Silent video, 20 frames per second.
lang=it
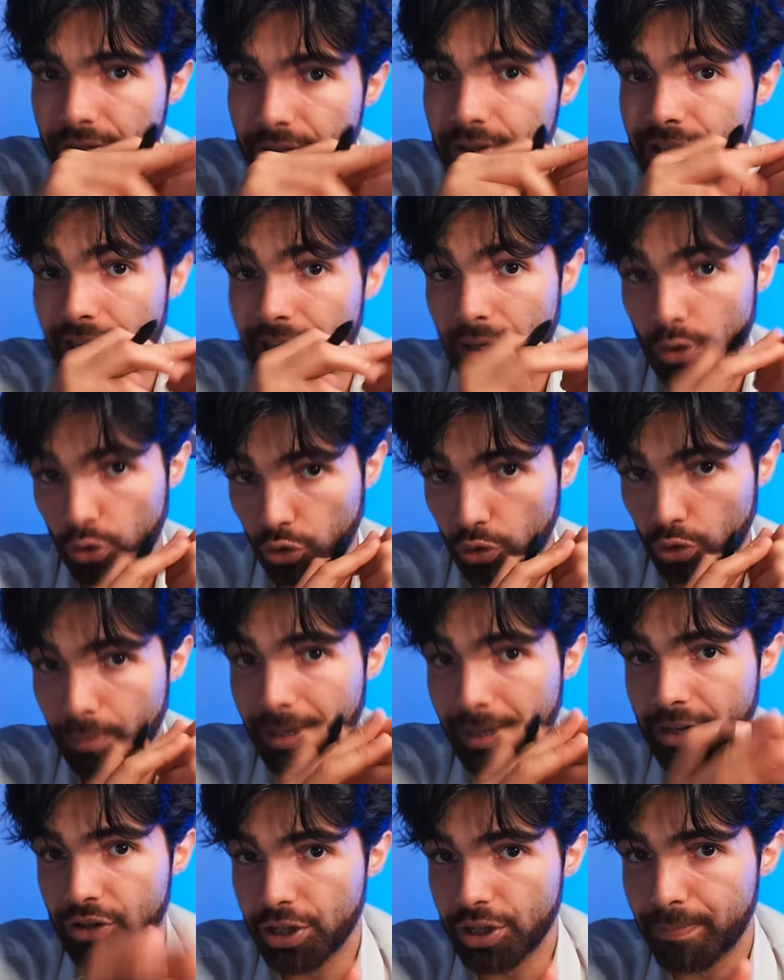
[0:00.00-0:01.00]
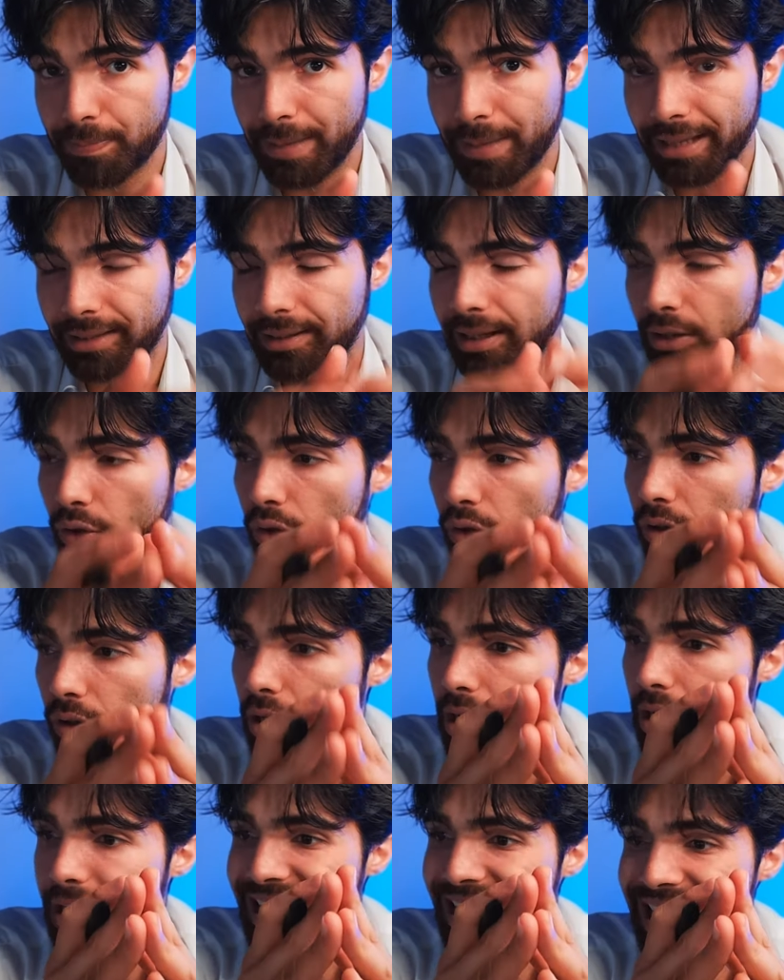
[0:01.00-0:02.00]
secondo me ci aspettano
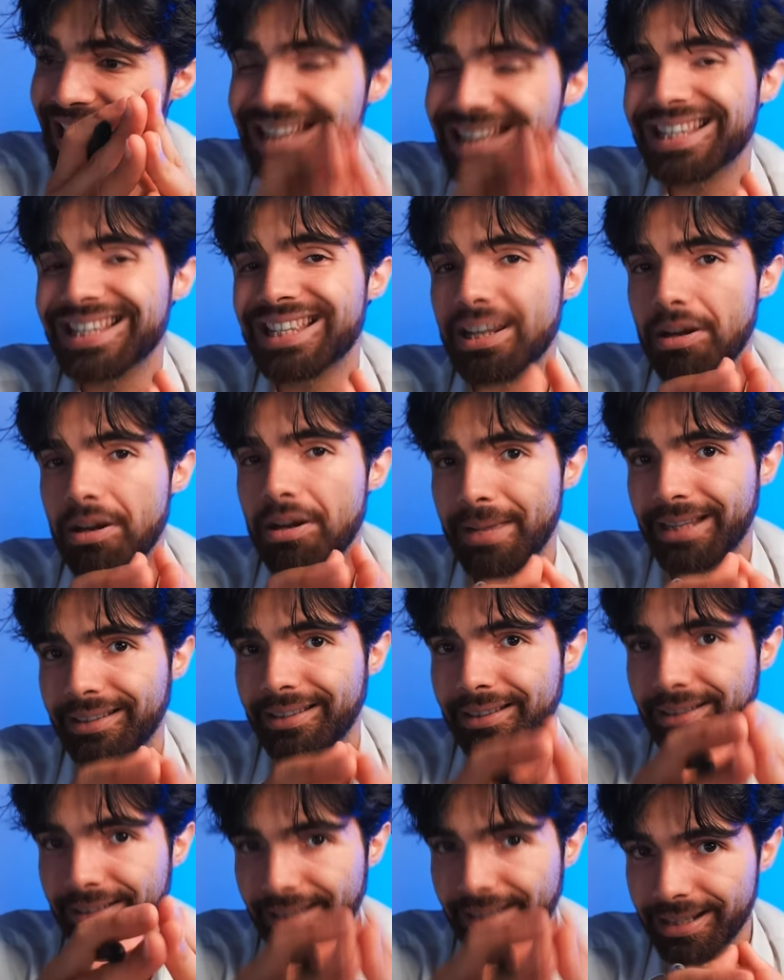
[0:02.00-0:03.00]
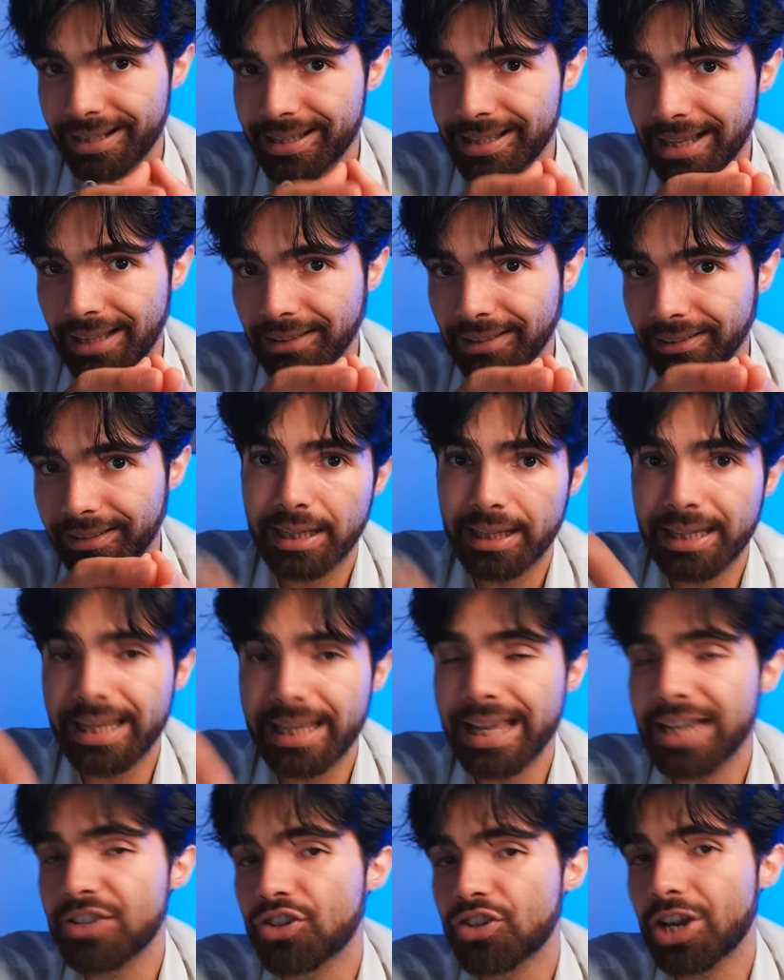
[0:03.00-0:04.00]
estremamente interessanti. Chi
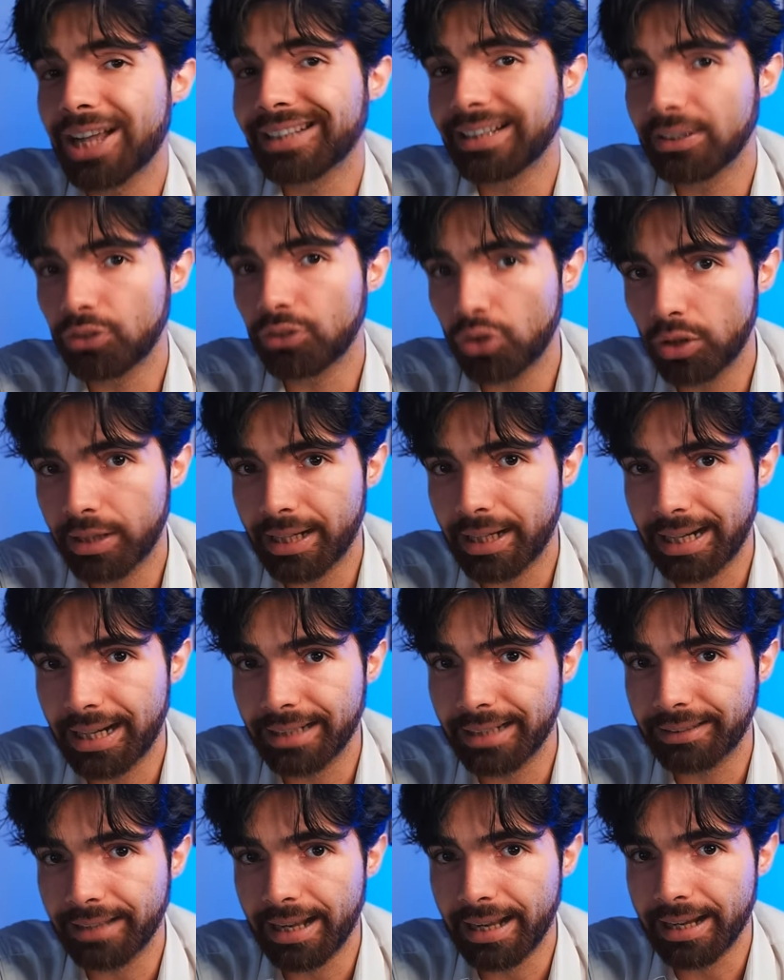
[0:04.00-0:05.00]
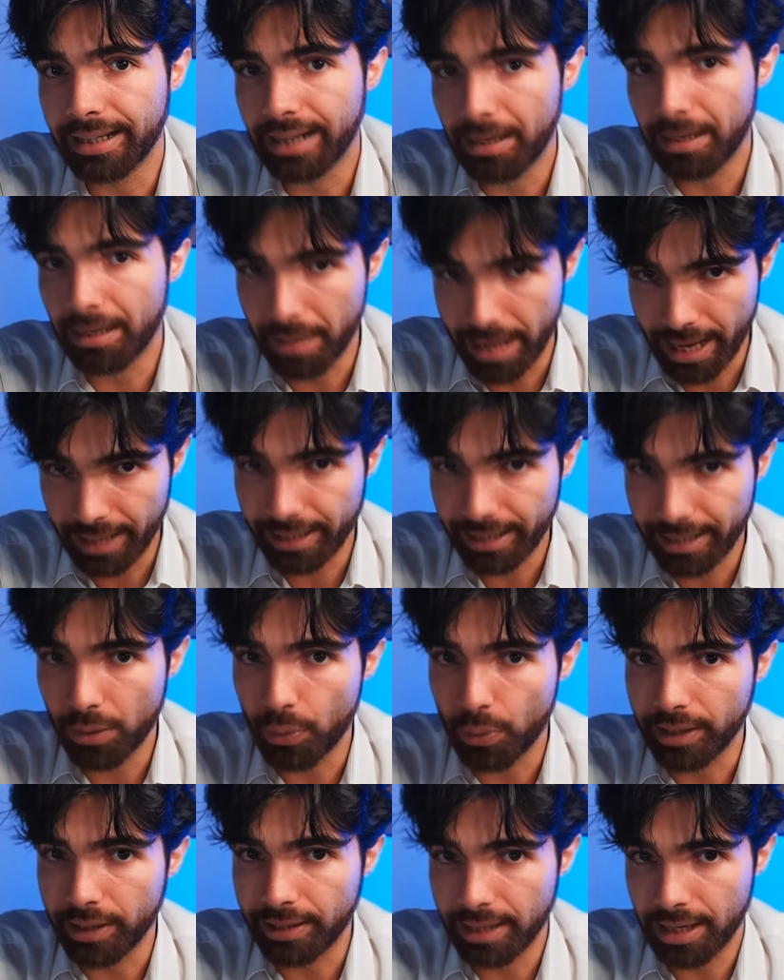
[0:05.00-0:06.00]
è già dentro il canale Telegram, e anche
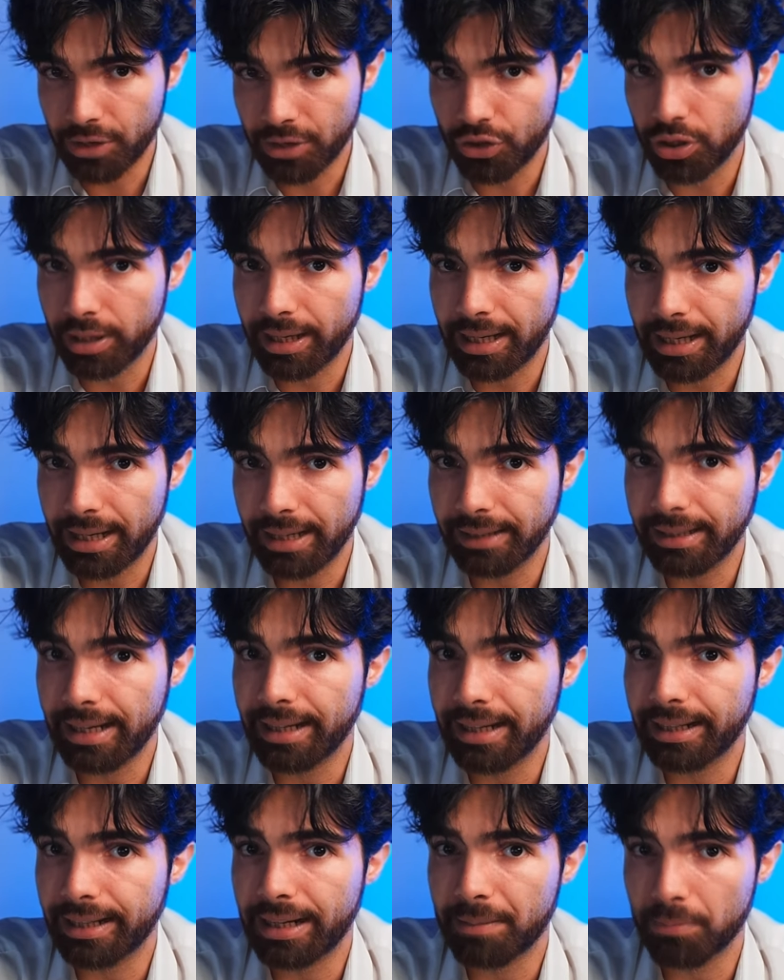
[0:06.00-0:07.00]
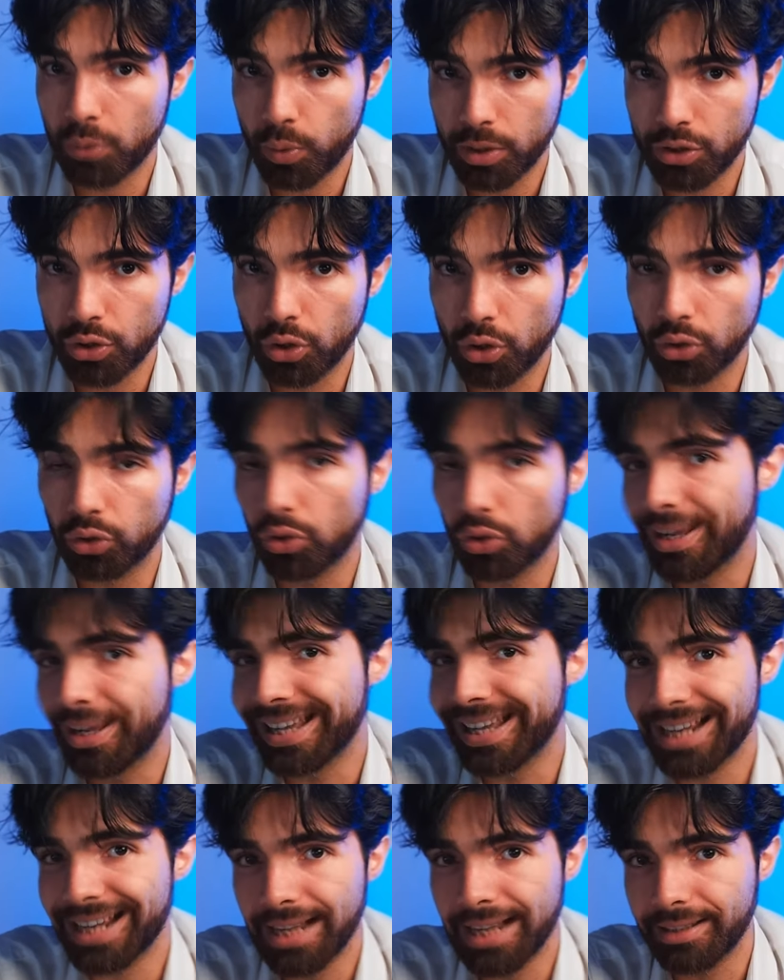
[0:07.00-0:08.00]
qui ti lascio il canale Telegram qua sotto, è
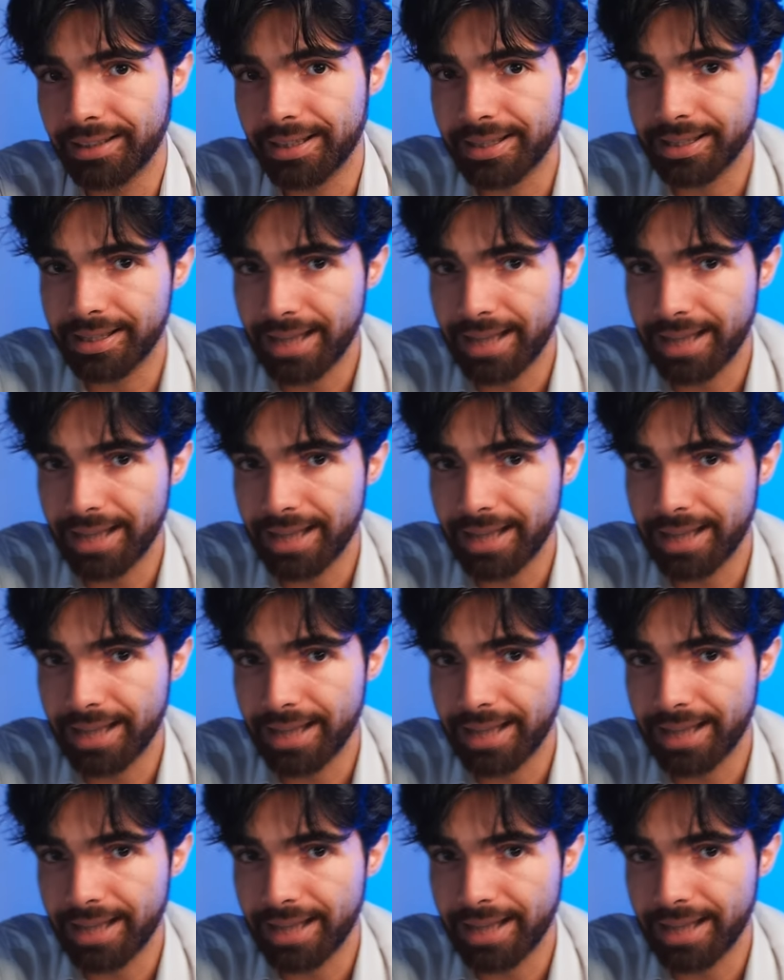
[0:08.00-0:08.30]
gratis,